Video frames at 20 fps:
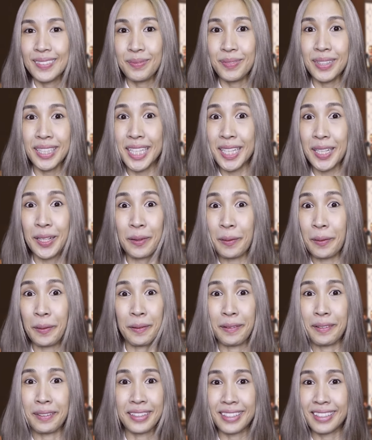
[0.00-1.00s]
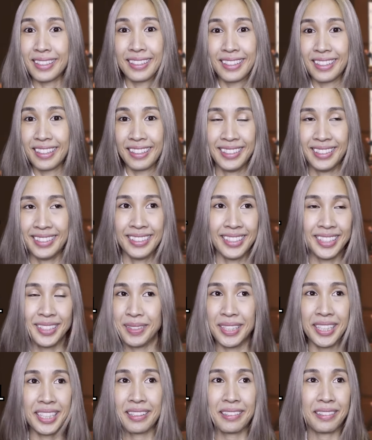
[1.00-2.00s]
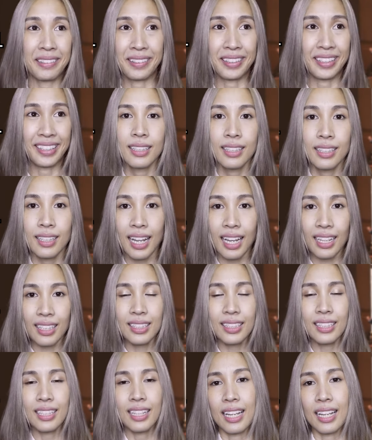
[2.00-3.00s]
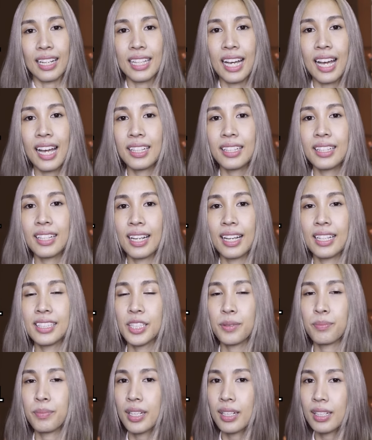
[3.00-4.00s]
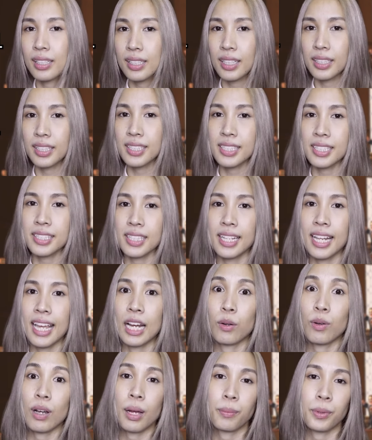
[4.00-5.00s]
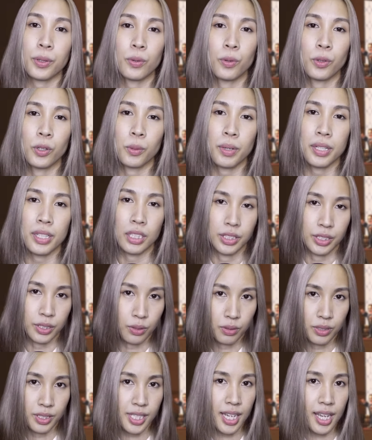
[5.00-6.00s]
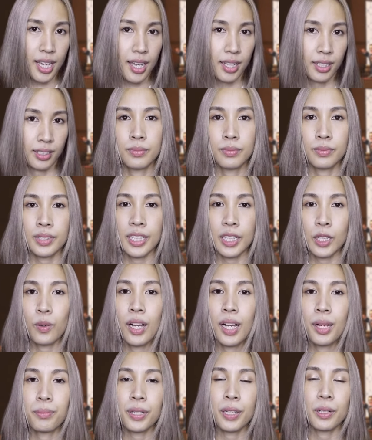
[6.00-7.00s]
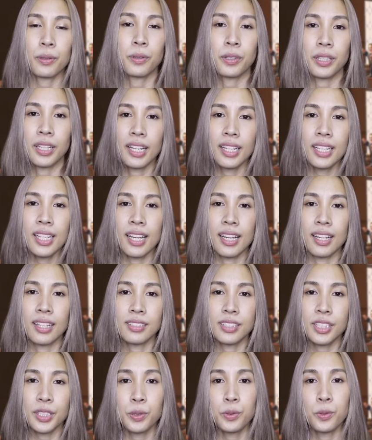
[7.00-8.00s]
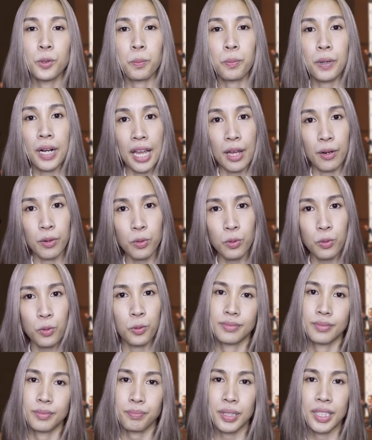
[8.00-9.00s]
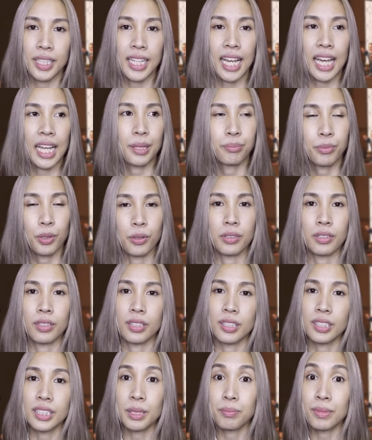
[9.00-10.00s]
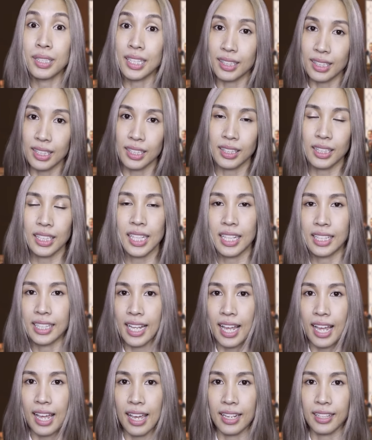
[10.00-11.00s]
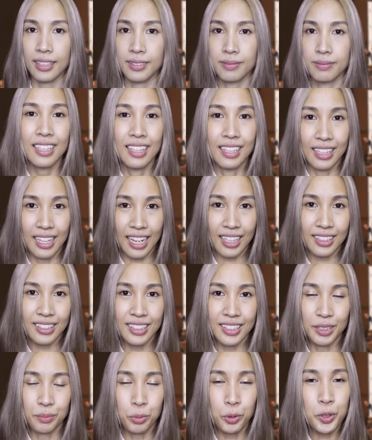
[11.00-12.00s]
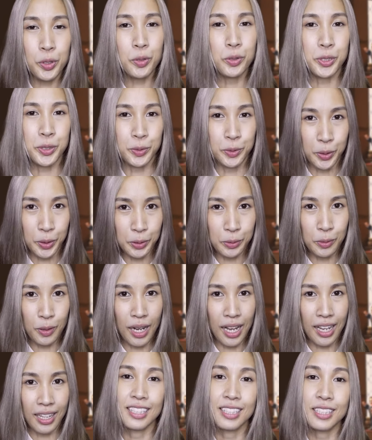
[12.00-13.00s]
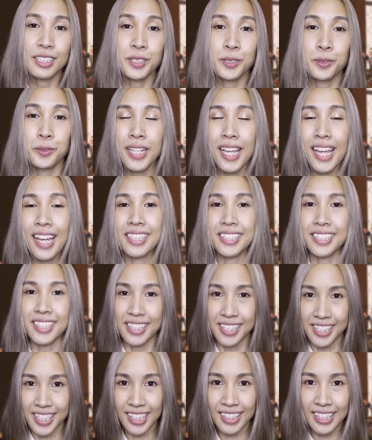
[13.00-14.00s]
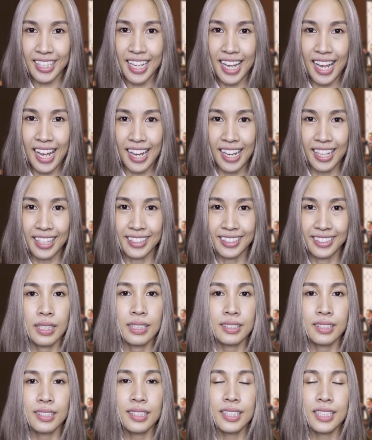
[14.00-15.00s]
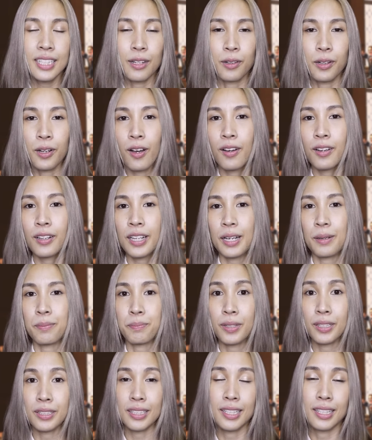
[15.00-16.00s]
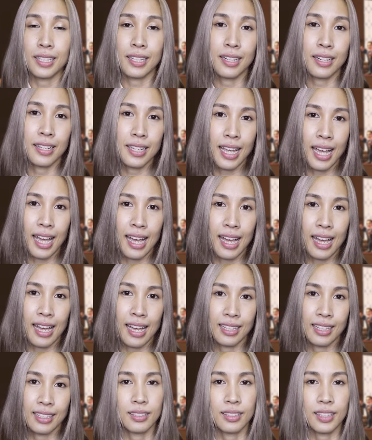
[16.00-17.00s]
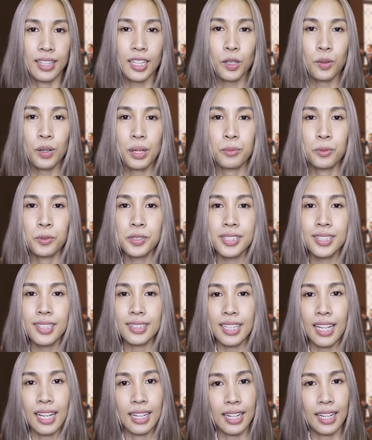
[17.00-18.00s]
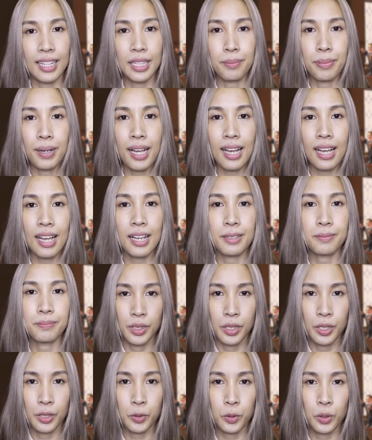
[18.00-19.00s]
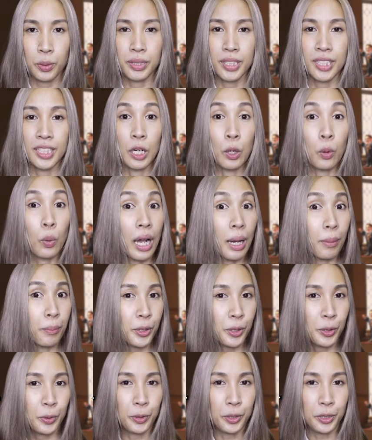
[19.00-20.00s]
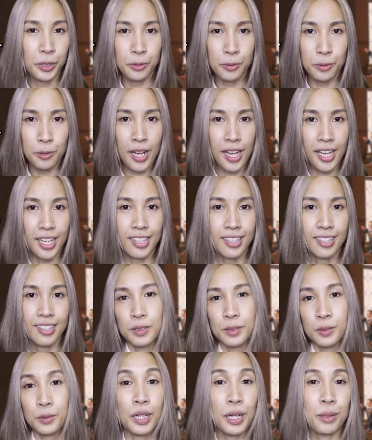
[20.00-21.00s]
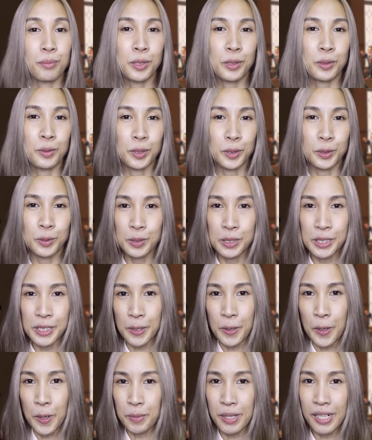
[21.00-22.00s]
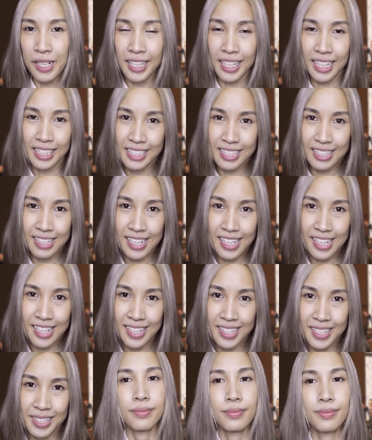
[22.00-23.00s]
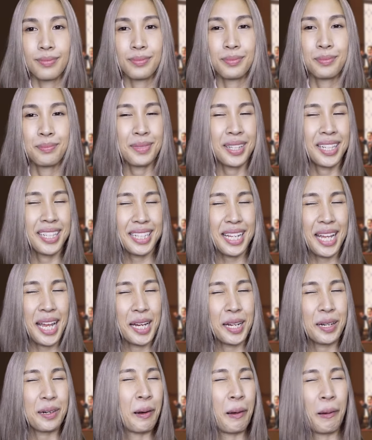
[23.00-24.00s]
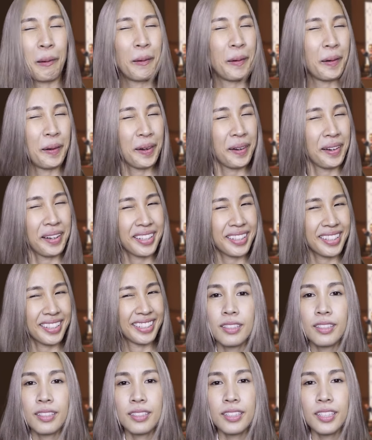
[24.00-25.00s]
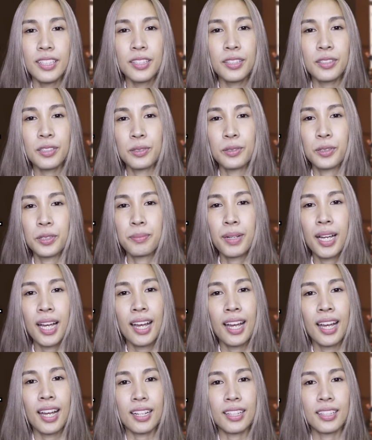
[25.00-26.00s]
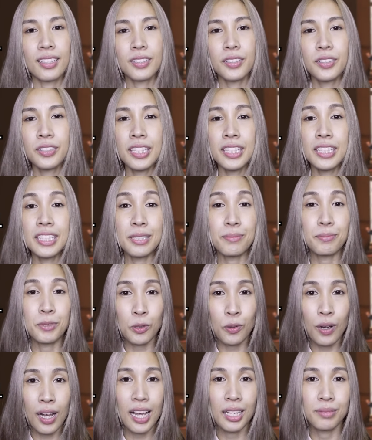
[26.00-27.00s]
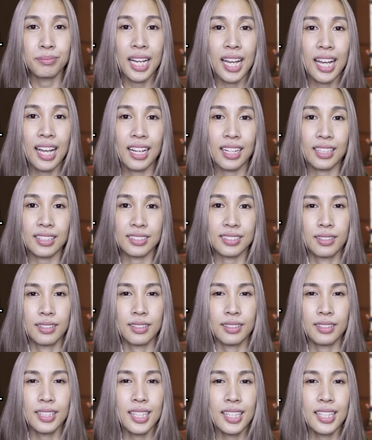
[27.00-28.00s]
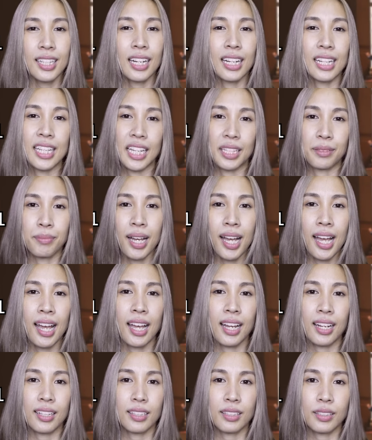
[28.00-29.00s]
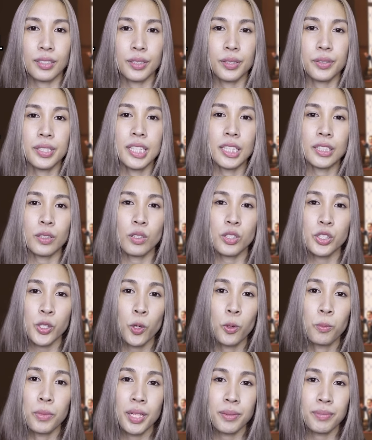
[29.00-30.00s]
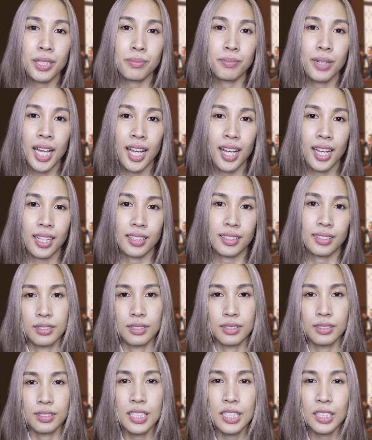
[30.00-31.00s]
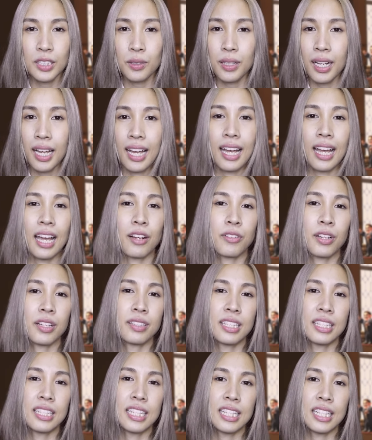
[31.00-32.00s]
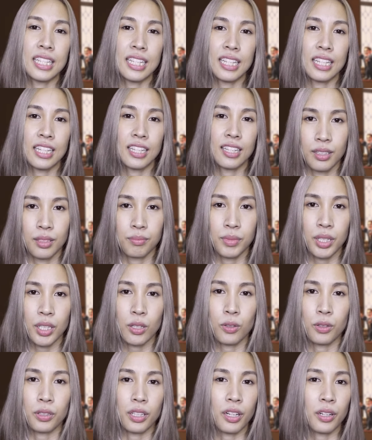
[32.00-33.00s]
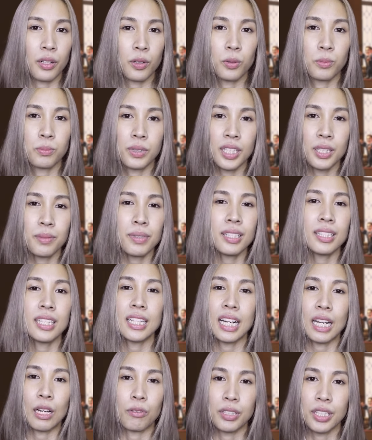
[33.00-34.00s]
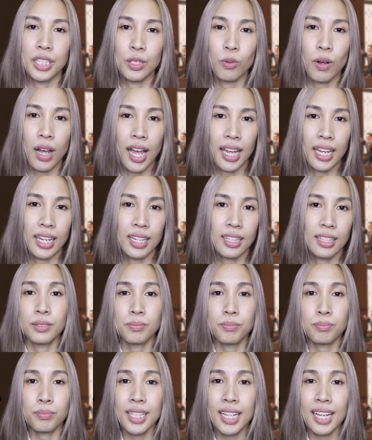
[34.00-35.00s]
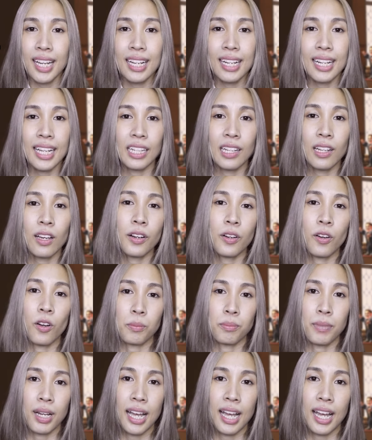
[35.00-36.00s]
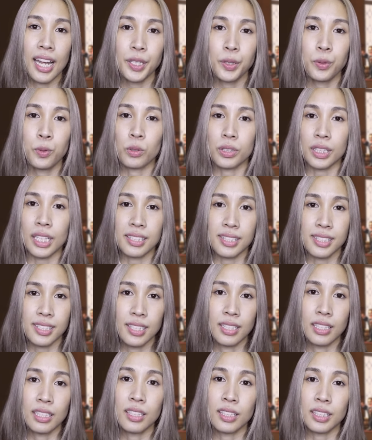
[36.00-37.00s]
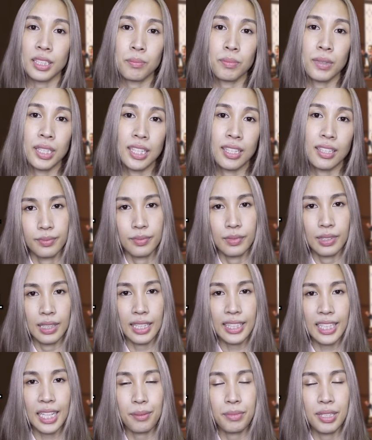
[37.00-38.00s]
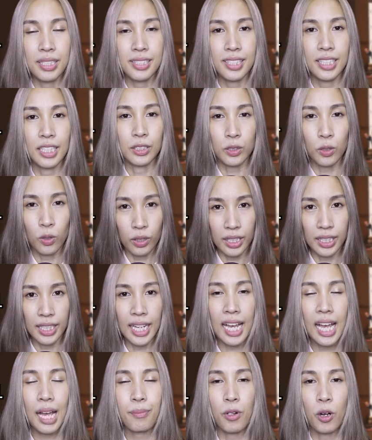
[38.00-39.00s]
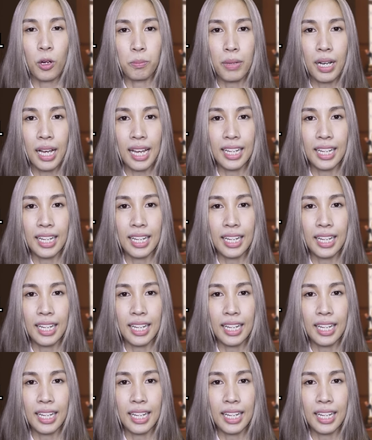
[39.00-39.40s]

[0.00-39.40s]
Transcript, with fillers: ไม่ได้โกรธนี่ไม่ได้โกรธลักษณ์หนึ่งหยๆท่านนะคะจะไม่เลือกที่จะแสดงความโกรธออกมาอย่างโจ่งแจ้งแต่ความโกรธนั้นเนี่ยจะถูกแปรรูปเป็นการบ่นหรือตำหนิติเตียนแทนลักษณ์หนึ่งผู้อยู่ศูนย์ตัวศูนย์แห่งสัญชาตญาณซึ่งเกี่ยวข้องกับปฏิกิริยาและความรู้สึกทางกายภาพรวมถึงความโกรธด้วยความโกรธคูณสองไปเลยค่ะทีนี้ไม่ได้โกรธยิ่งโกรธมากก็ยิ่งยิ้มกว้างมากยิ่งเกลียดมากก็ยิ่งต้องชมให้มากๆยิ่งต้องหาอะไรดีๆมากดอารมณ์ที่ไม่ดีเหล่านี้ไว้ไม่ให้เล็ดลอดออกมาให้ถูกตัดสินหรือตำหนิและทำในสิ่งตรงกันข้ามออกไป